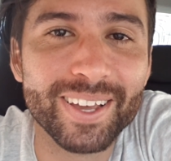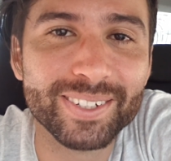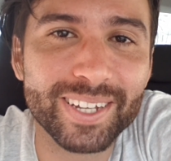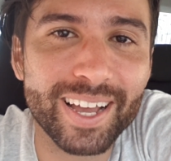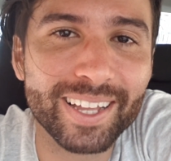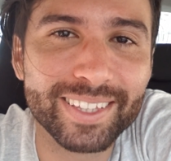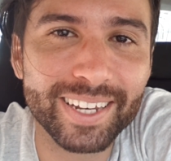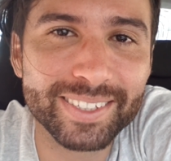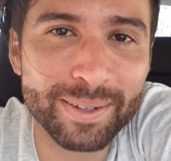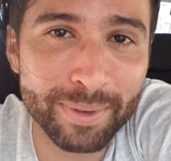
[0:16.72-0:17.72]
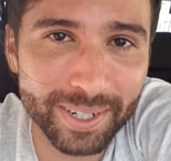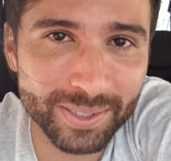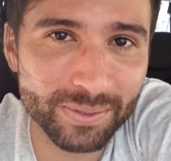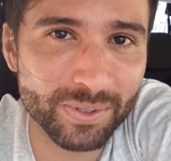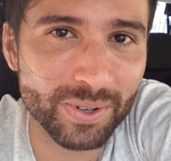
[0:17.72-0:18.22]
Eu já há três semanas
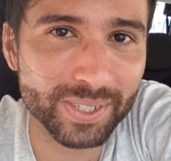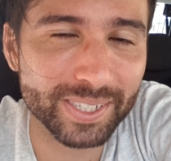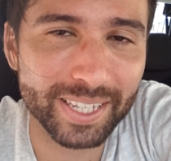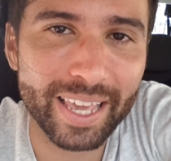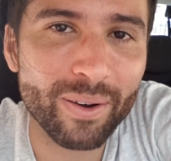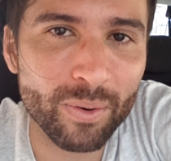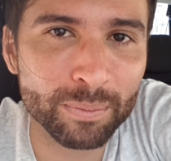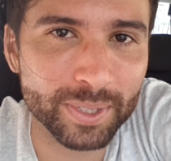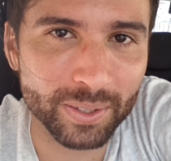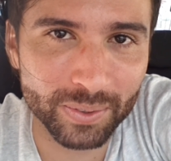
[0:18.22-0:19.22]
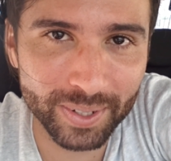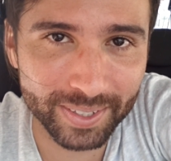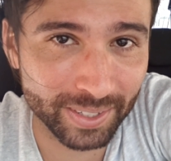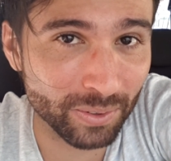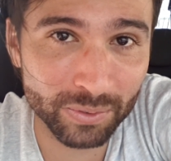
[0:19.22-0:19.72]
não vou sequer ao computador,
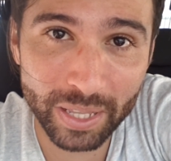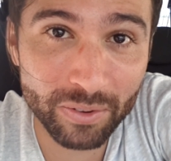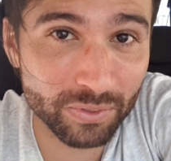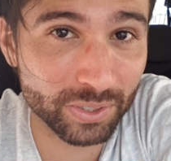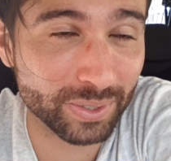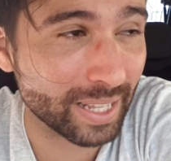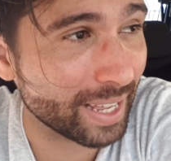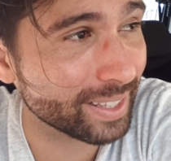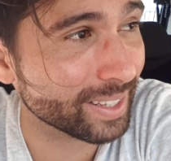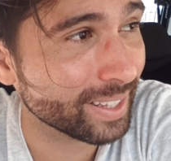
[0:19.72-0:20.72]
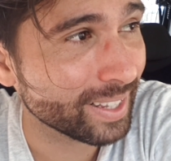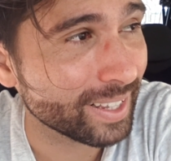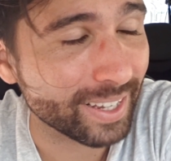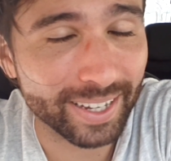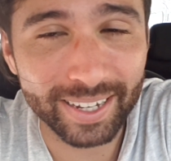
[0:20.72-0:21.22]
não tenho visto nada
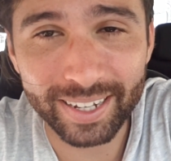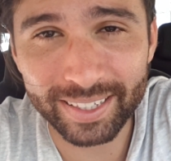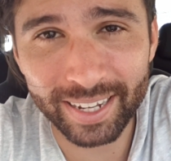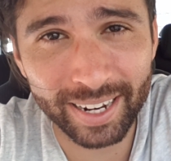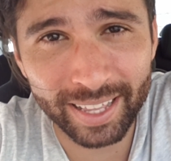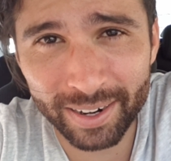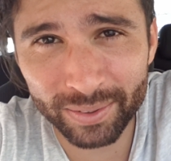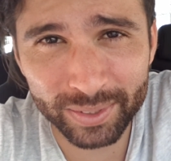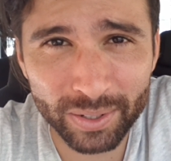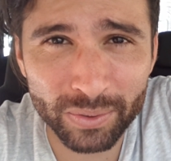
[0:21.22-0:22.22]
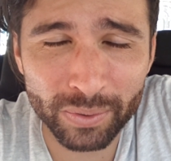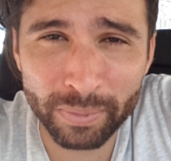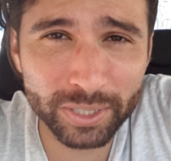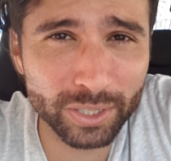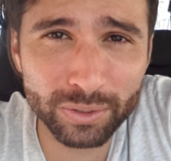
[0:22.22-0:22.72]
uh, da galera, não tenho
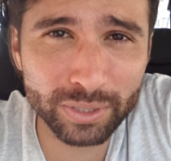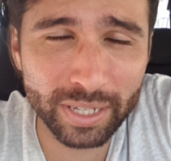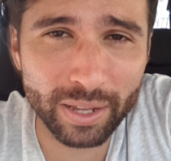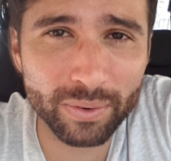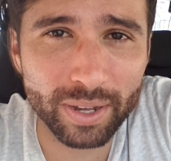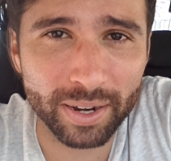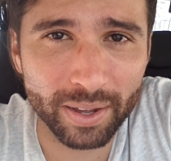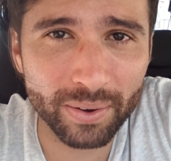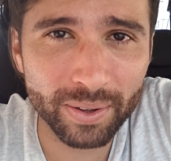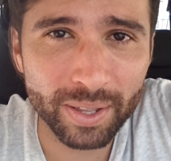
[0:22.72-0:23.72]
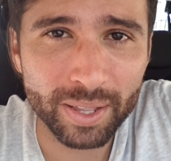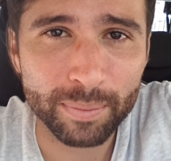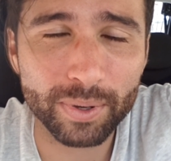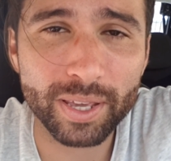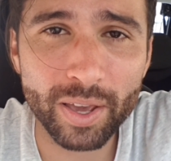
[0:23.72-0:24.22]
mexido sequer no canal,
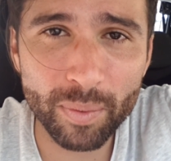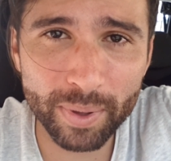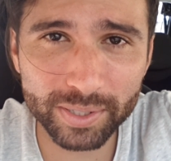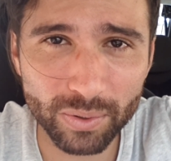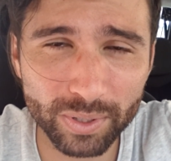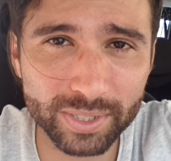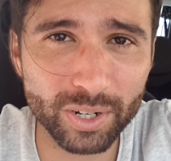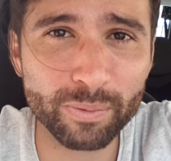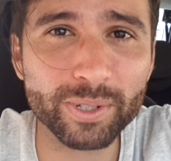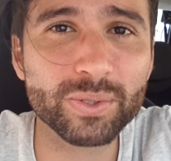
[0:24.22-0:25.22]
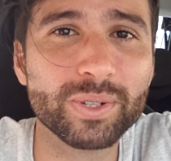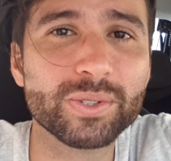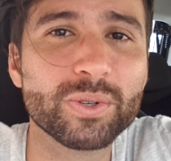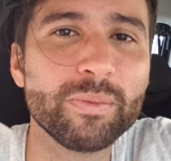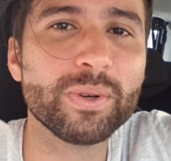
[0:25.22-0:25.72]
porque realmente aconteceram umas
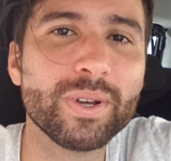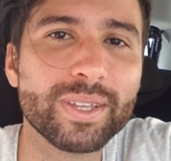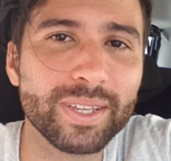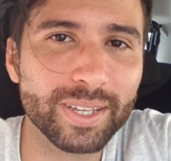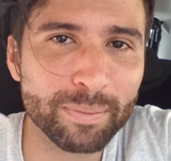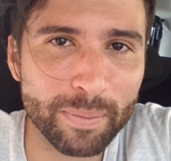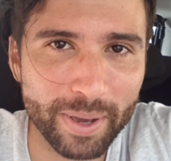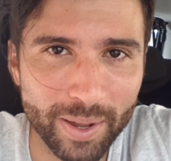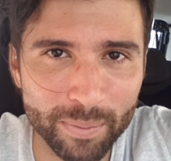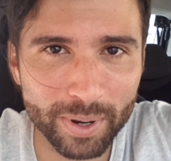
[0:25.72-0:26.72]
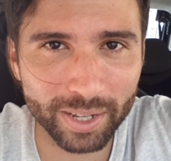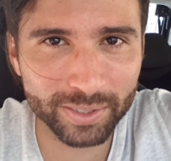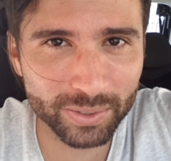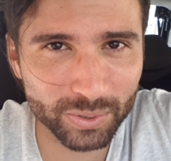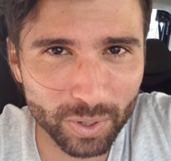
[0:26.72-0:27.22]
coisas comigo aqui que me pegaram um
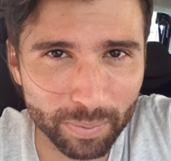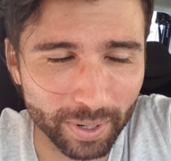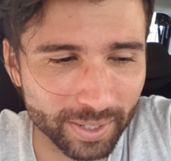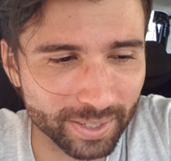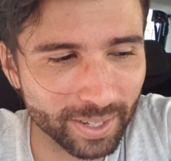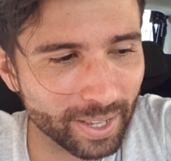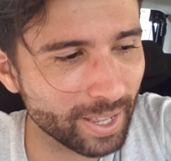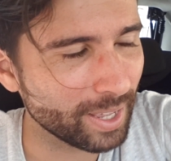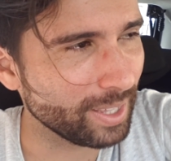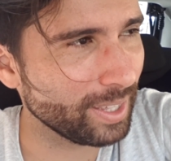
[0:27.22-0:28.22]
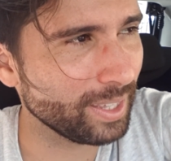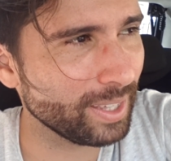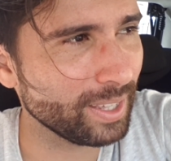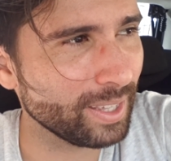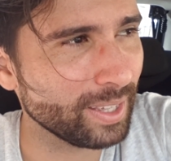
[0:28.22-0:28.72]
bocadinho de surpresa
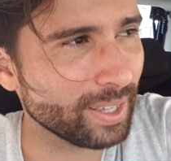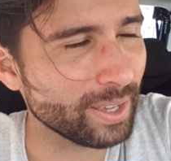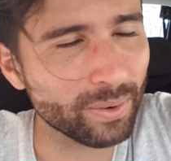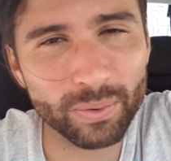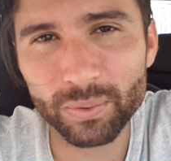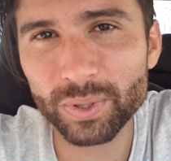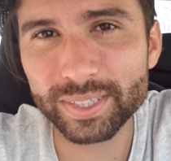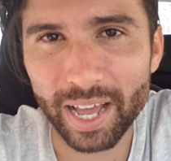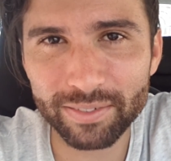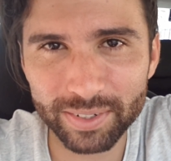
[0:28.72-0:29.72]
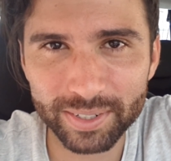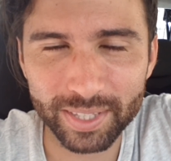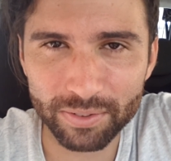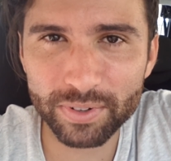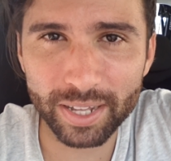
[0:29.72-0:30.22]
e eu não contava
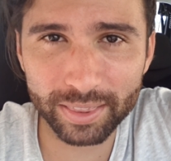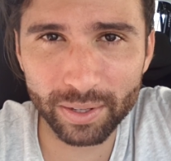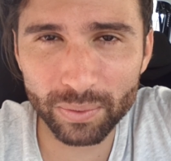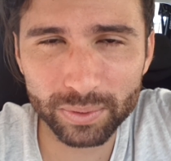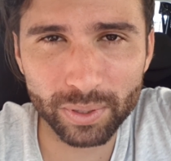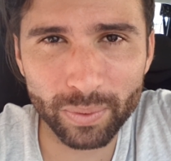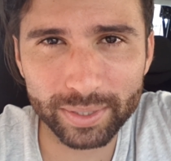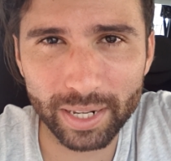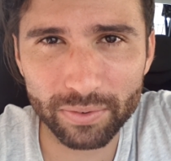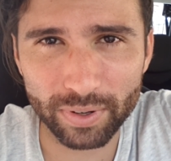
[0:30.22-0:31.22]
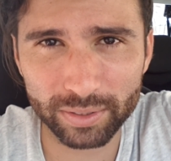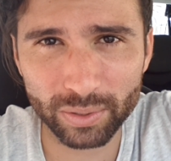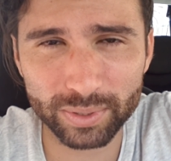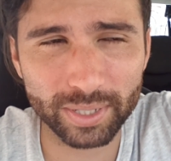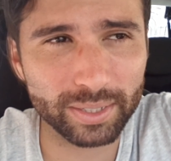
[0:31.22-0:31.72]
que ia ficar tão, tão atarefado,
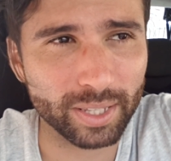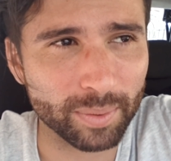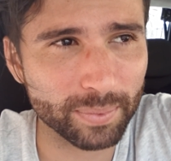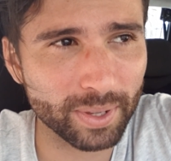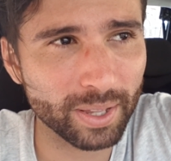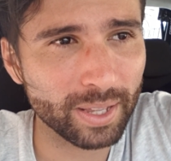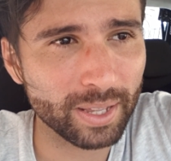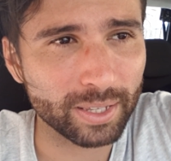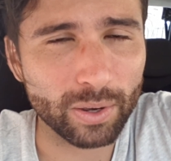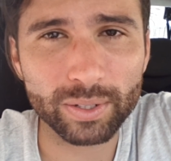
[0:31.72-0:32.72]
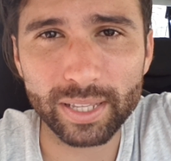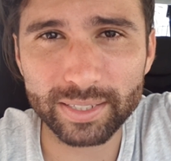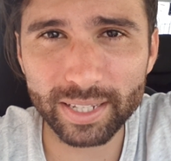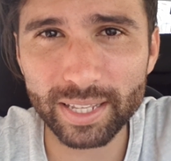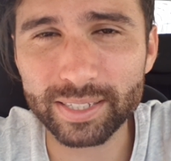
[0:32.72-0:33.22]
tão sem tempo. O que
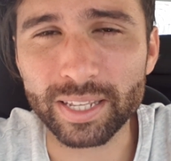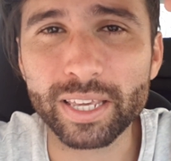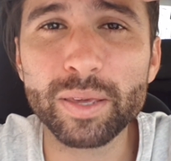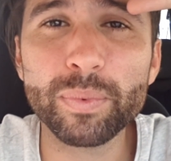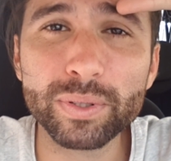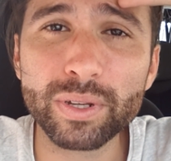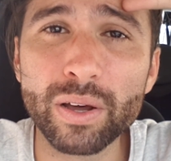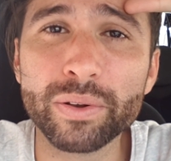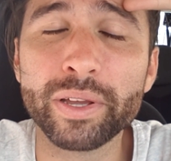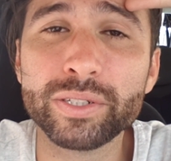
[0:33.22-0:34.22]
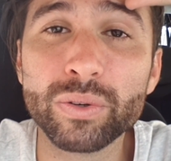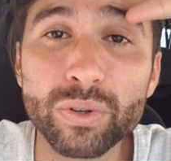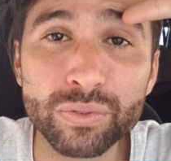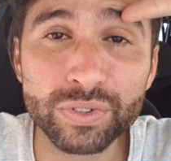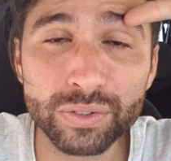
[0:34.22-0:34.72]
acontece é que assim, aqui em Portugal, na região que
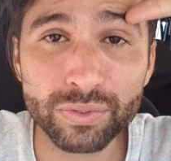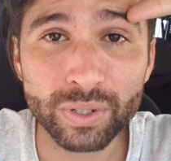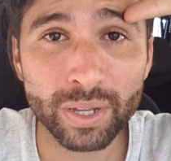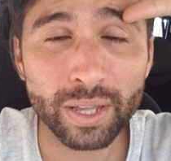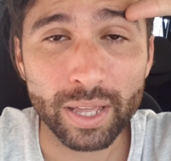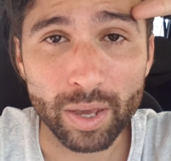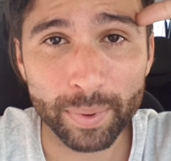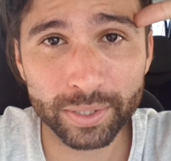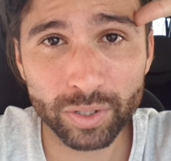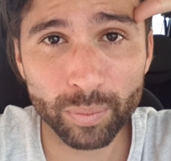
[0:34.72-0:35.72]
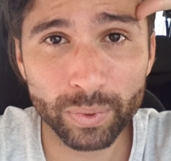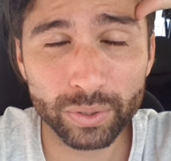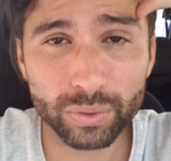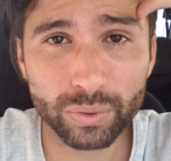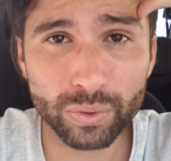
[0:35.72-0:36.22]
eu vivo, é uma região
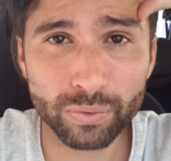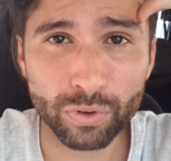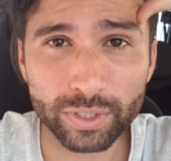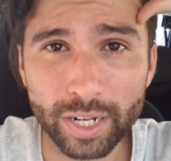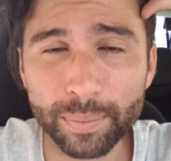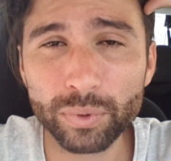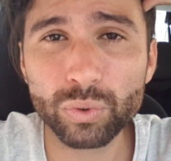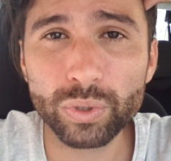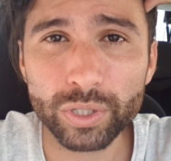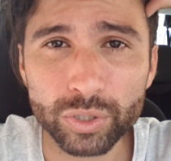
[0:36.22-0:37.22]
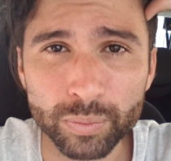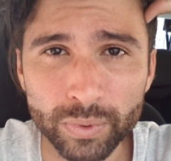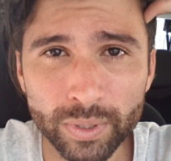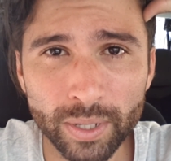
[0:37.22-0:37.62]
muito voltada para o turismo.